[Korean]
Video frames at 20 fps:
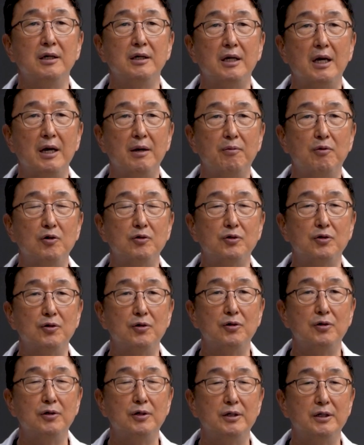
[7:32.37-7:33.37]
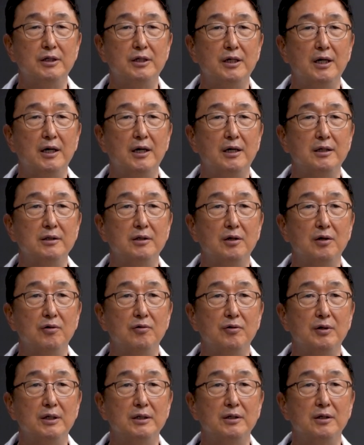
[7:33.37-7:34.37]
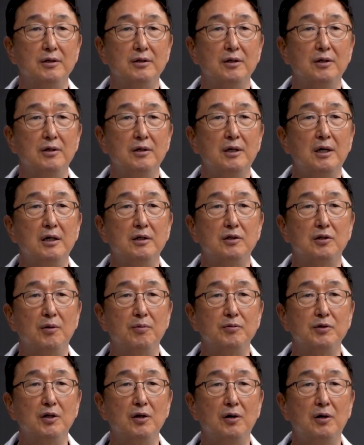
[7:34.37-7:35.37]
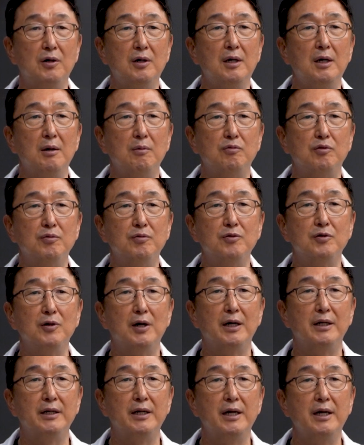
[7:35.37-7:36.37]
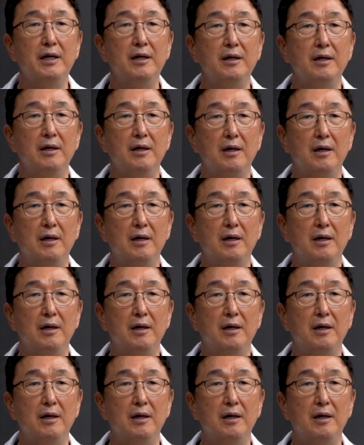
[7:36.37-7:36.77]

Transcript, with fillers: 개복술을 시행한 경우에 있어서 좀 더 부부간의